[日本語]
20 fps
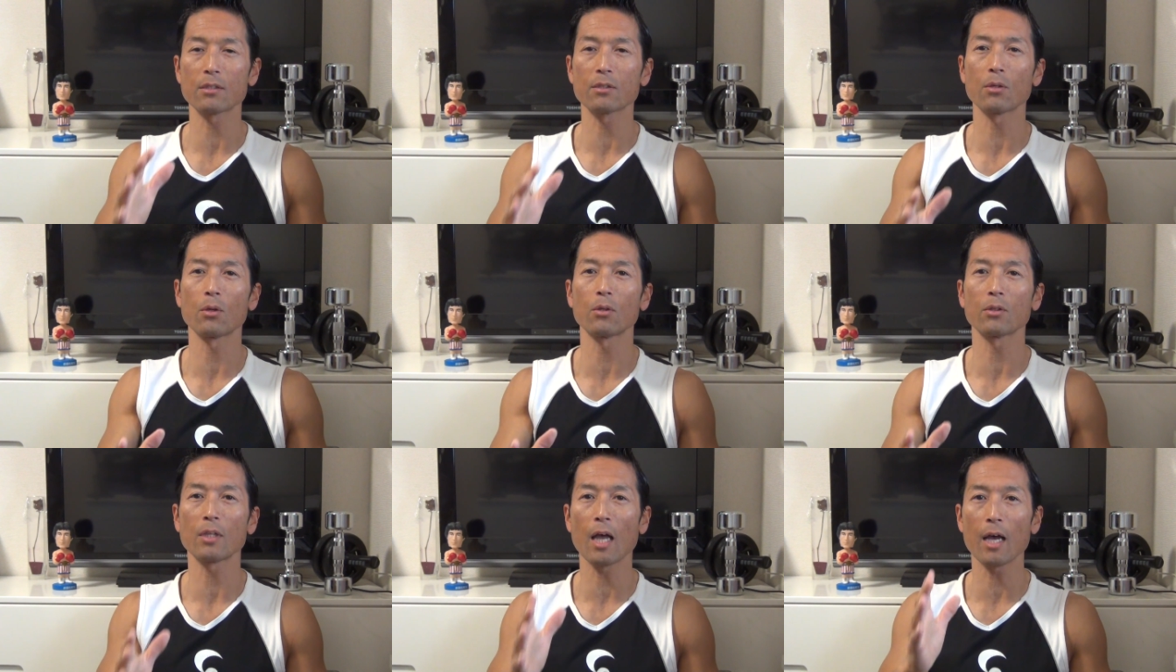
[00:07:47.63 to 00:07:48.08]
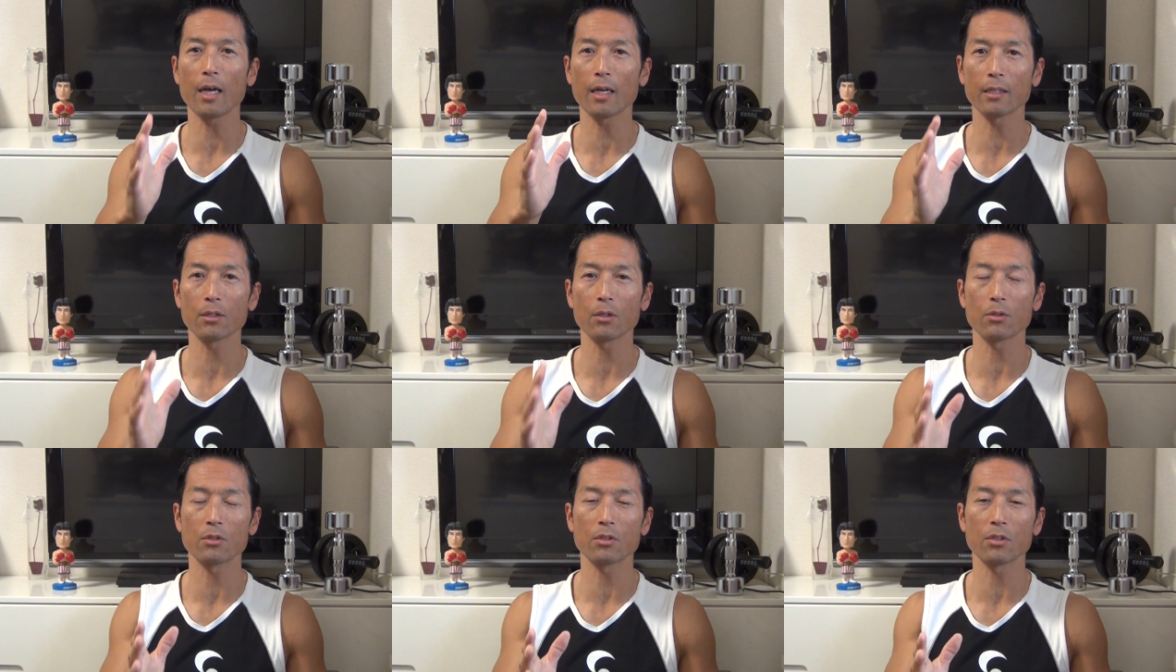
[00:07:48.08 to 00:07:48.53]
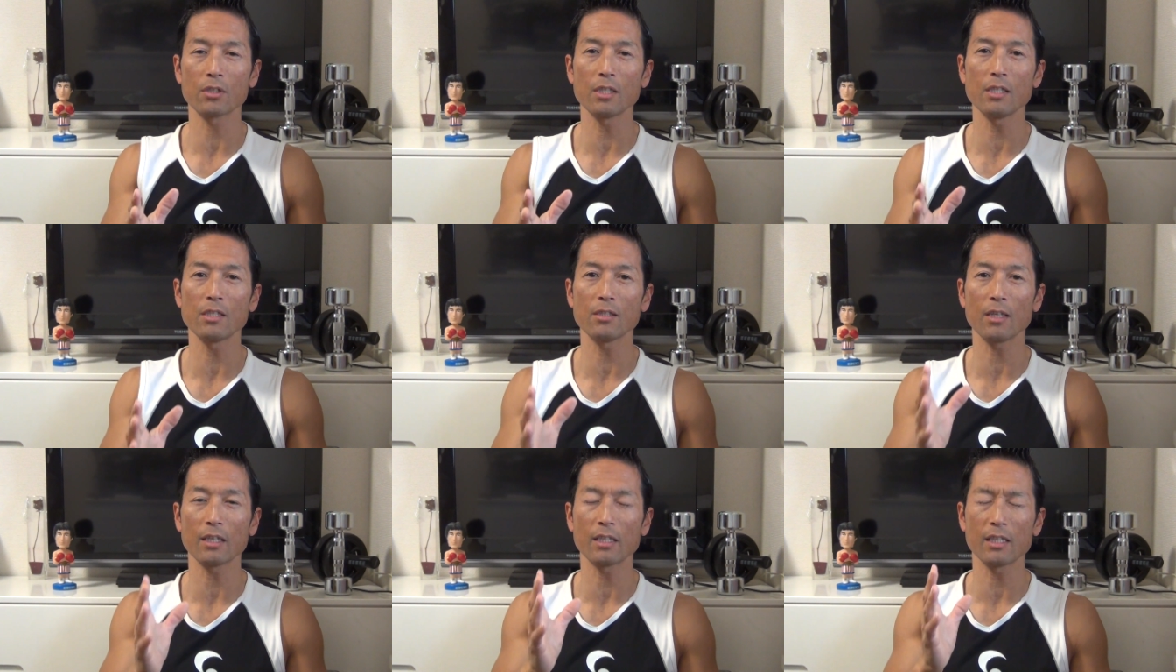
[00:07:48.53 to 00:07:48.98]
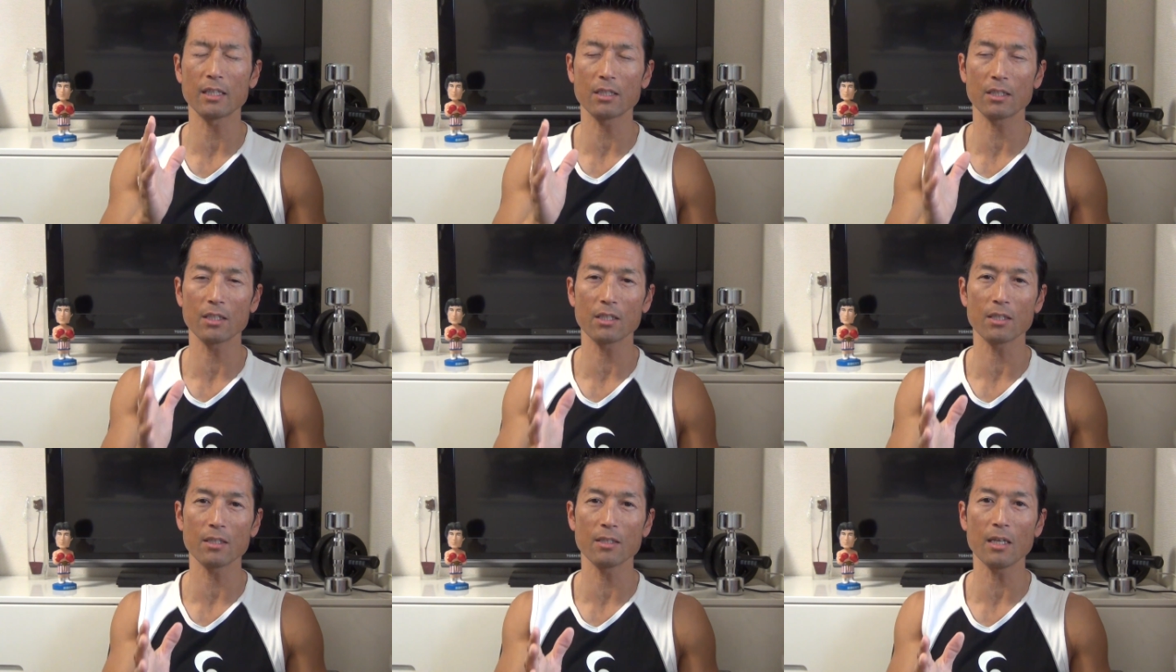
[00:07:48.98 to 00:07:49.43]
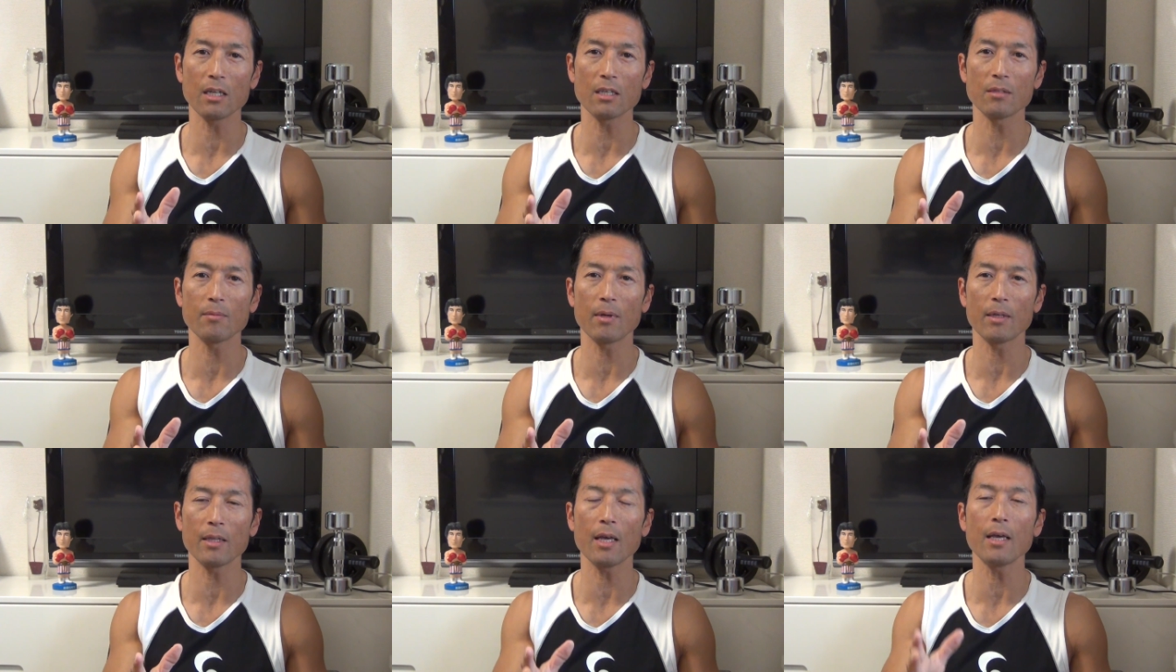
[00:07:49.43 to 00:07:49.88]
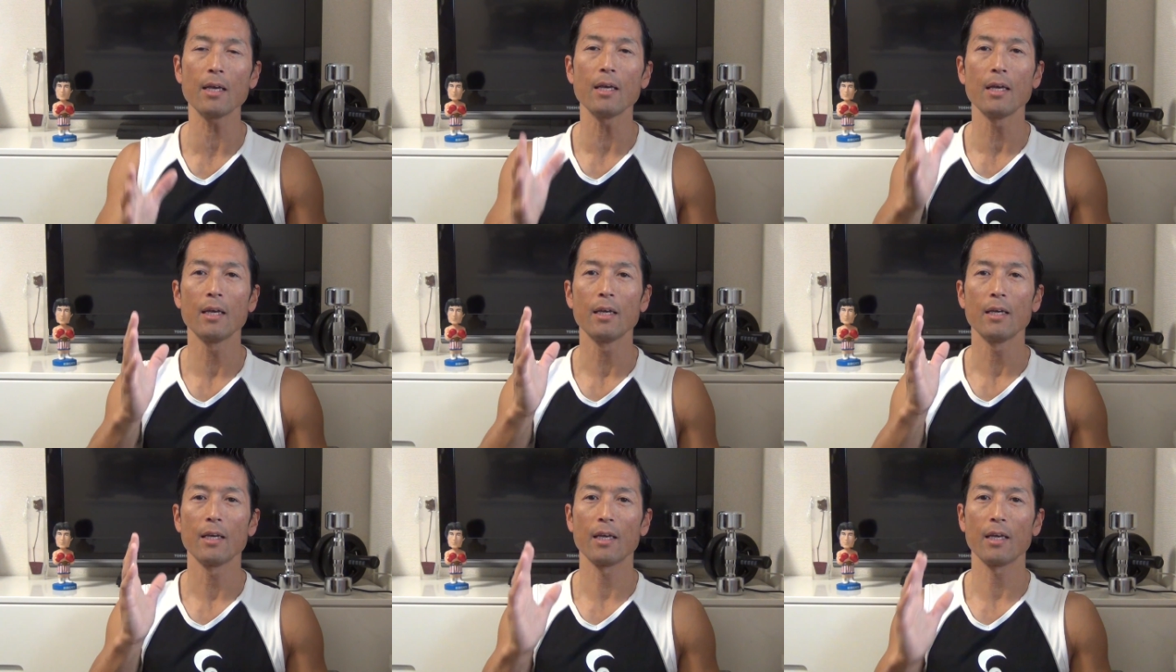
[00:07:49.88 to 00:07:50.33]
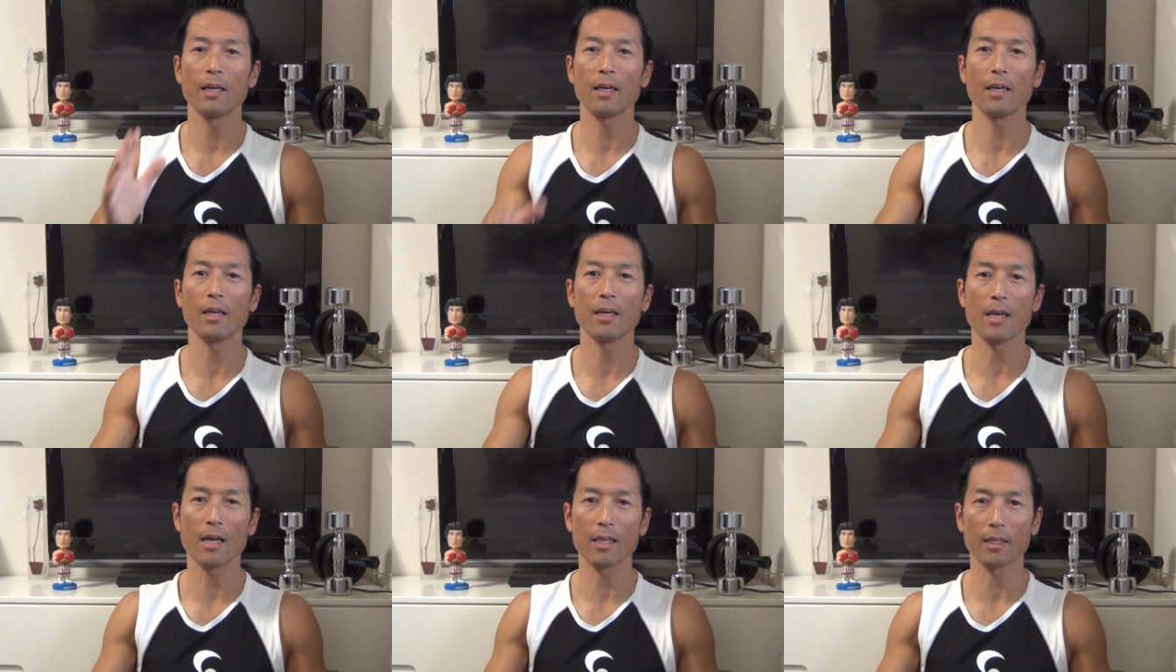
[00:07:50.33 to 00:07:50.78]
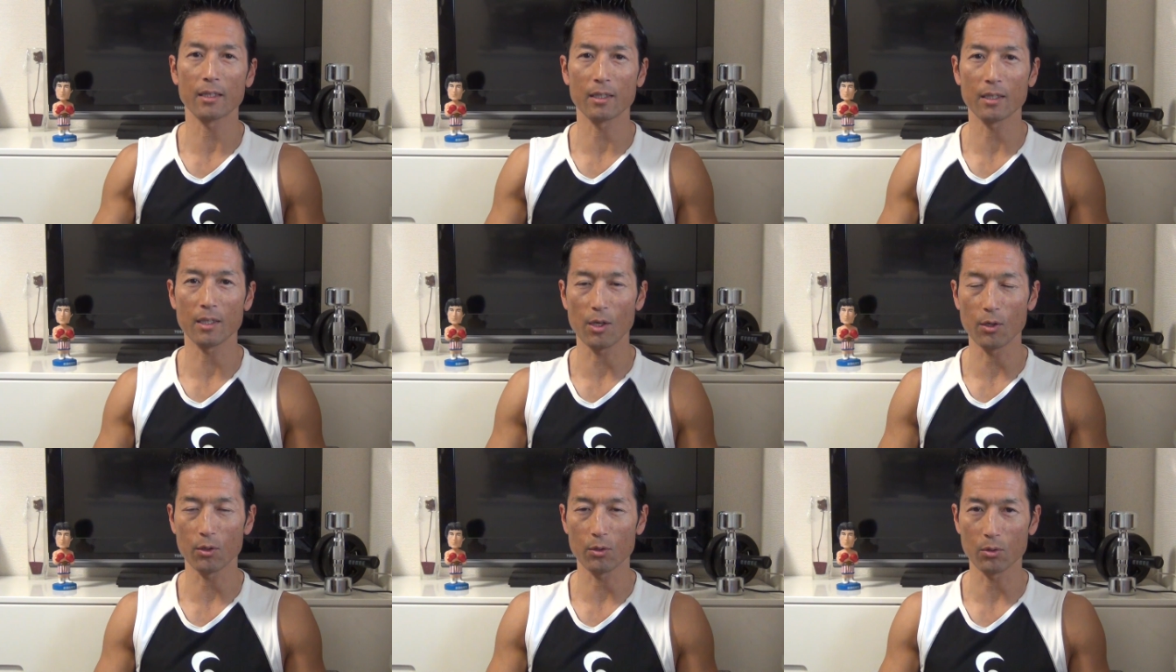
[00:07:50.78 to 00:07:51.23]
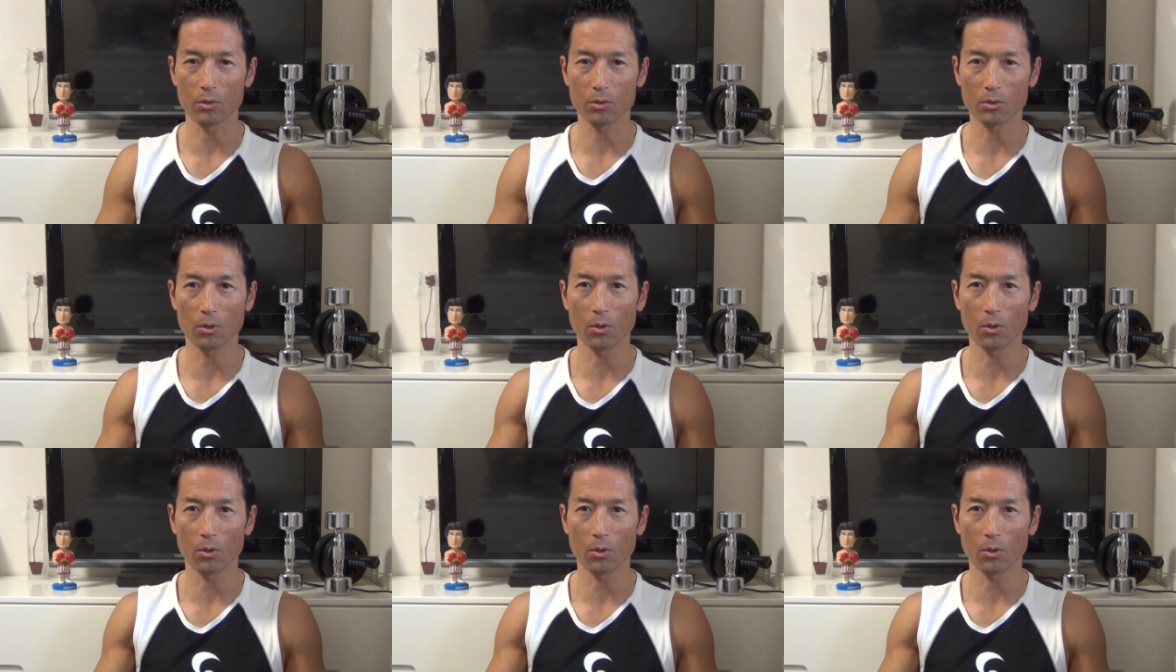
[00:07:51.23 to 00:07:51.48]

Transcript: そのターゲットの筋肉がキツキツになるまで、えー、やっていく。